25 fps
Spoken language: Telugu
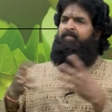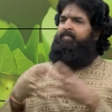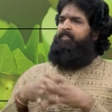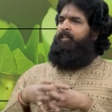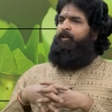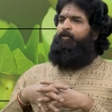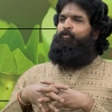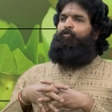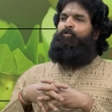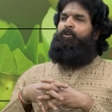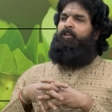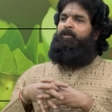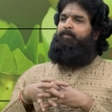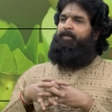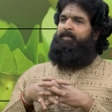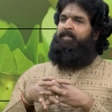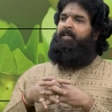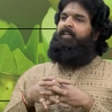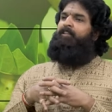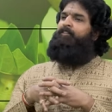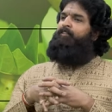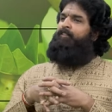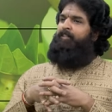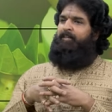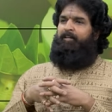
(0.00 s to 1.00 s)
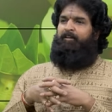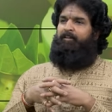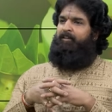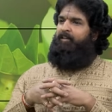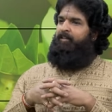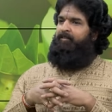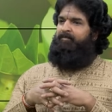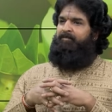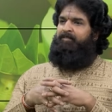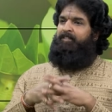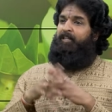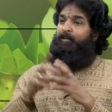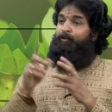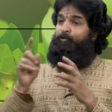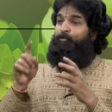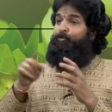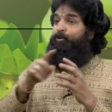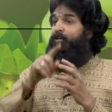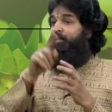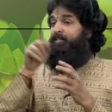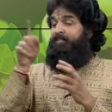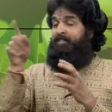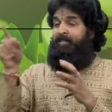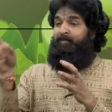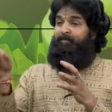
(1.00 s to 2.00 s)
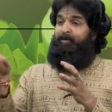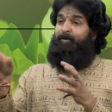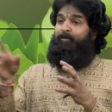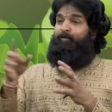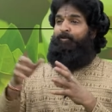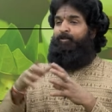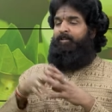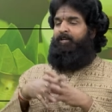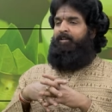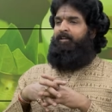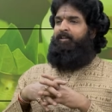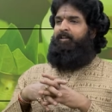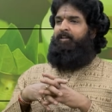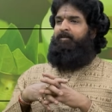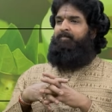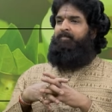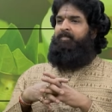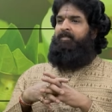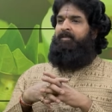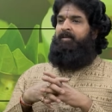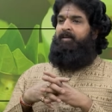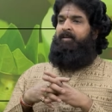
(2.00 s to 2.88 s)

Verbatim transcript: తినకూడని పదార్థం తింటున్నారు తినకూడని సమయంలో తింటున్నారు